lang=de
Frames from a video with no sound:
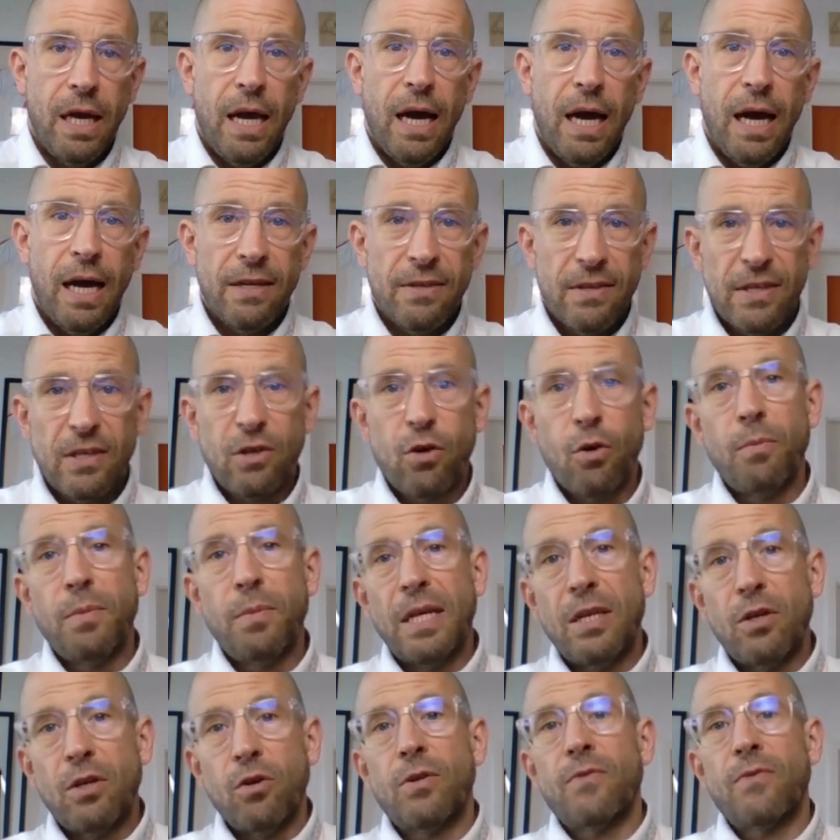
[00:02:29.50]
Also es kommt
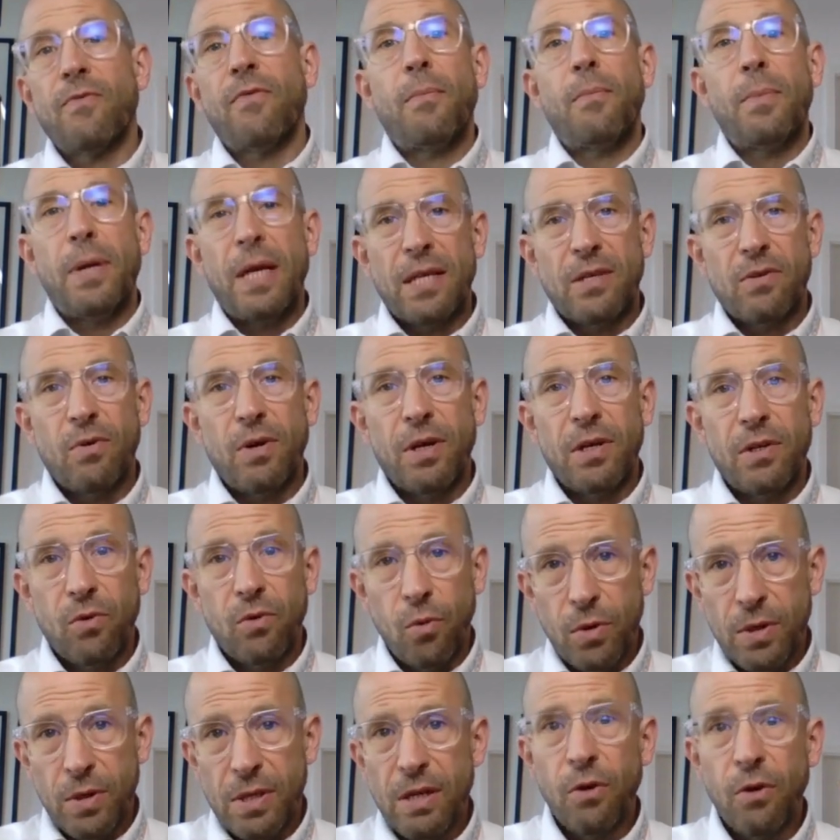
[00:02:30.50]
nicht nur vermehrt zu
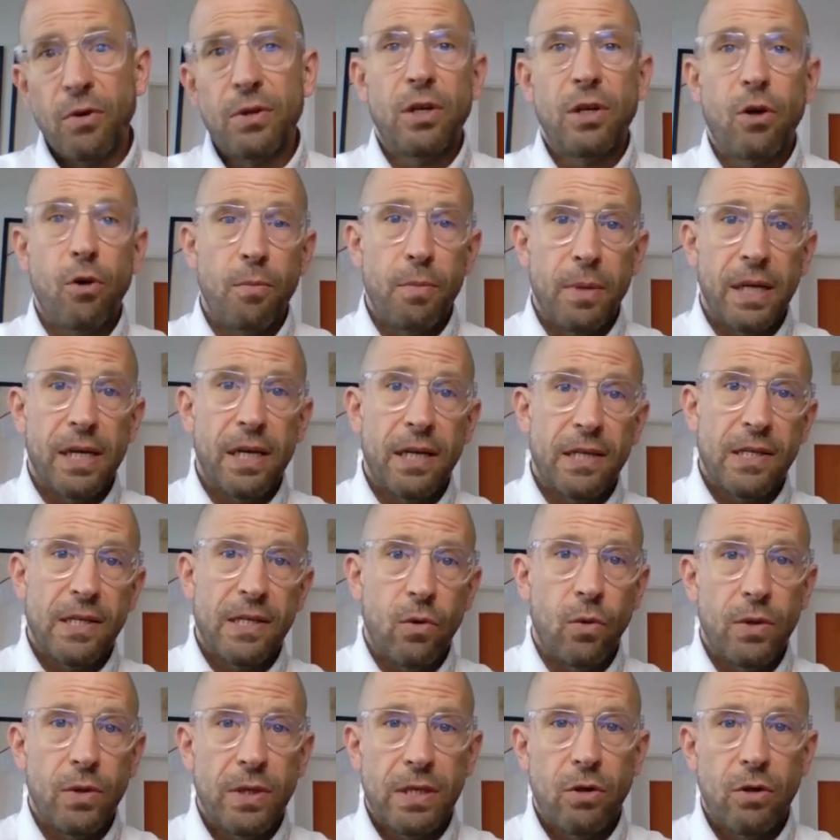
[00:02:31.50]
Arthrosen, auch die
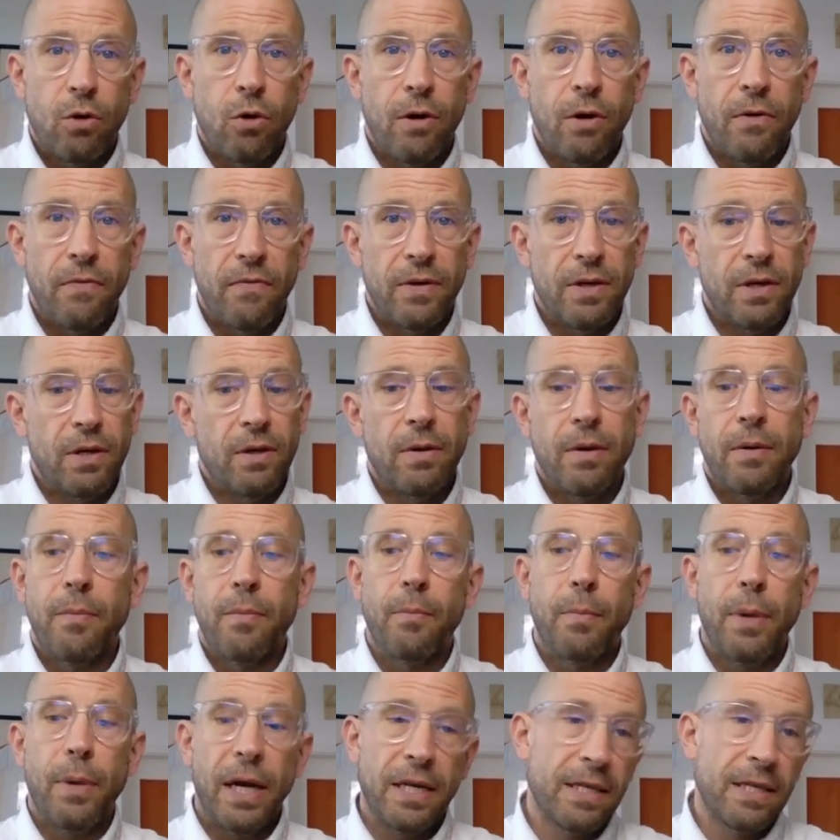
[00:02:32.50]
Komplikationen sind häufiger.
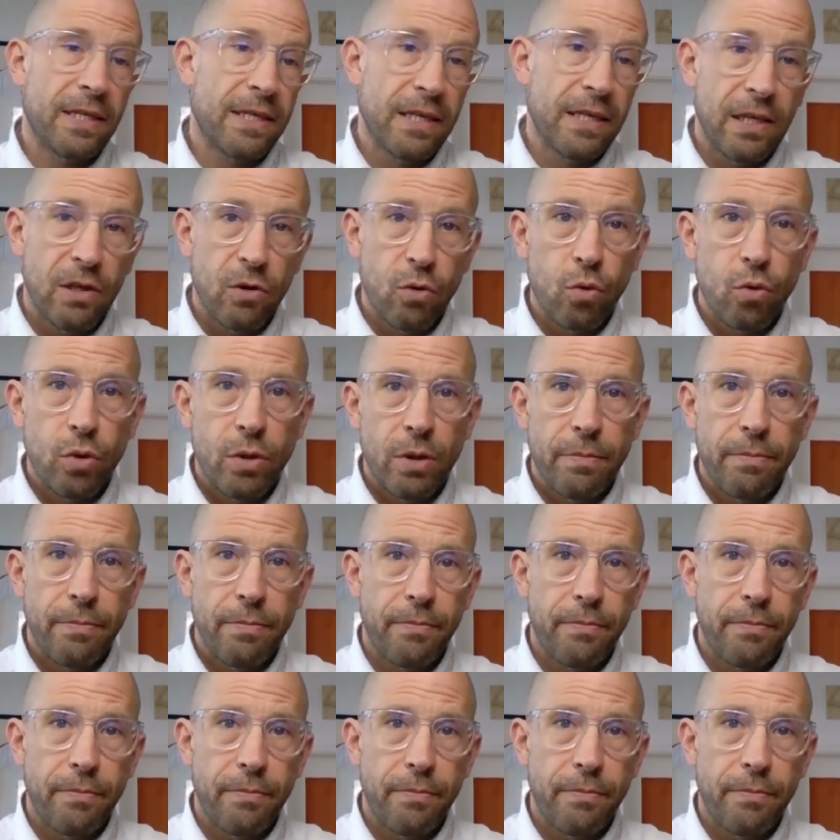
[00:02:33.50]
Beides nicht gut.